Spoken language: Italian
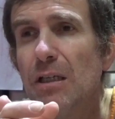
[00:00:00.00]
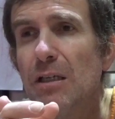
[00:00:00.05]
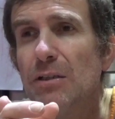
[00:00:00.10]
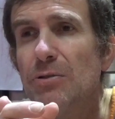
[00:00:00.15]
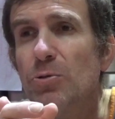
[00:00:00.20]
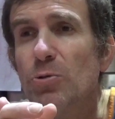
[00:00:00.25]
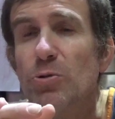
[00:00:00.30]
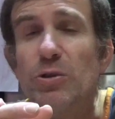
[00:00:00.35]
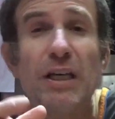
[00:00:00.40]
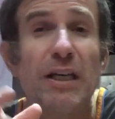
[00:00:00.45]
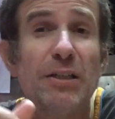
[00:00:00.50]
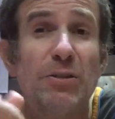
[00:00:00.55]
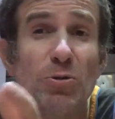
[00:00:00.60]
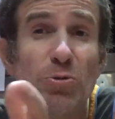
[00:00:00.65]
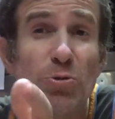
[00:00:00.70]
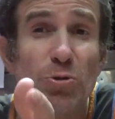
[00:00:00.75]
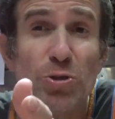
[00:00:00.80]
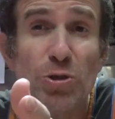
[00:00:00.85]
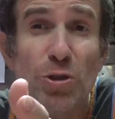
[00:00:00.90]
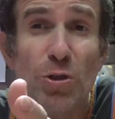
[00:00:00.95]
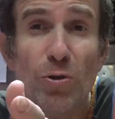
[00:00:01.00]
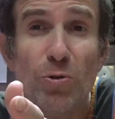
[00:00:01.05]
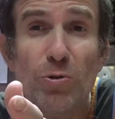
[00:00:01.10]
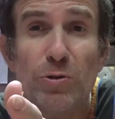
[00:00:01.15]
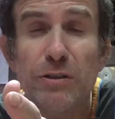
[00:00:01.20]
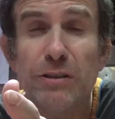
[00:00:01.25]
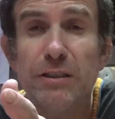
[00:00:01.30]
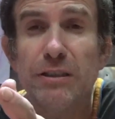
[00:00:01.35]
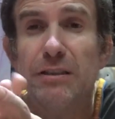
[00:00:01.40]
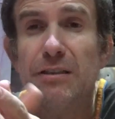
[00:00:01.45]
non chiedono
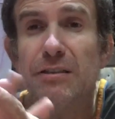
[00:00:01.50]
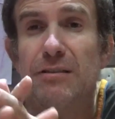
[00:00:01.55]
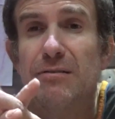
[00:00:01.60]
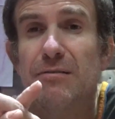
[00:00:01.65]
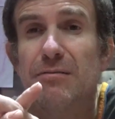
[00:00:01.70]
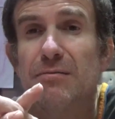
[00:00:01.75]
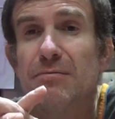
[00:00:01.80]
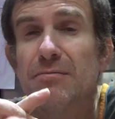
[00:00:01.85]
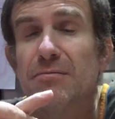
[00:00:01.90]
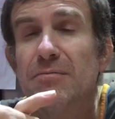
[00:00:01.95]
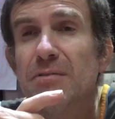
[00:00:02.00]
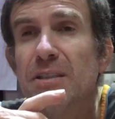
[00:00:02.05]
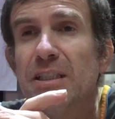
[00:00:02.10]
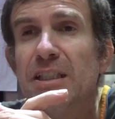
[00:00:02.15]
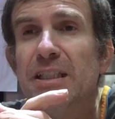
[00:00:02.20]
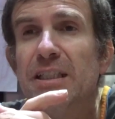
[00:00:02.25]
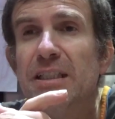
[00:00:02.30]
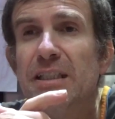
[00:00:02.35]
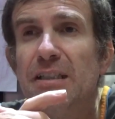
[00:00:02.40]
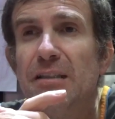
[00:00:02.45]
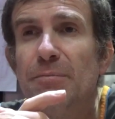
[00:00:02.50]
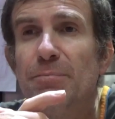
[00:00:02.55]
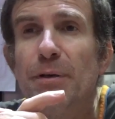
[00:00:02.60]
soldi, eh,